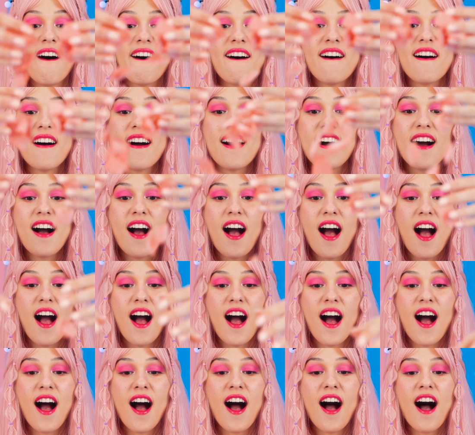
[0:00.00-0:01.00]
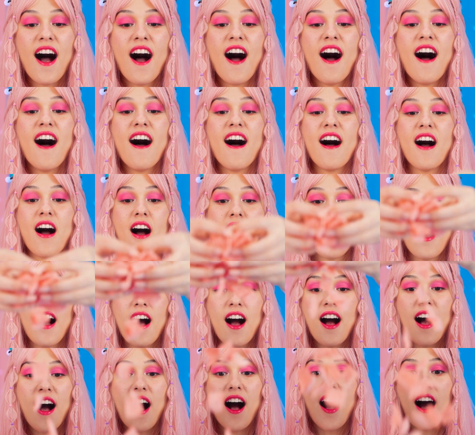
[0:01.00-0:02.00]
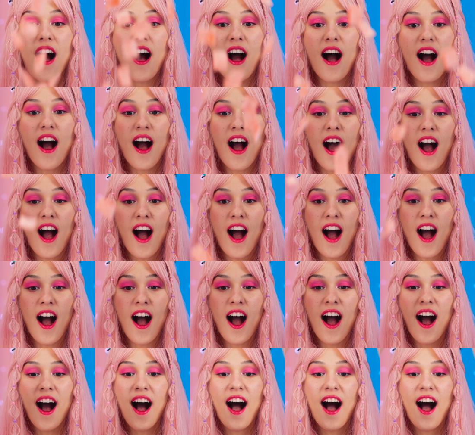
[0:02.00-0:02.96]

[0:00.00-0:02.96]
Tôi có quá trời nè. Màu dễ thương nữa chứ.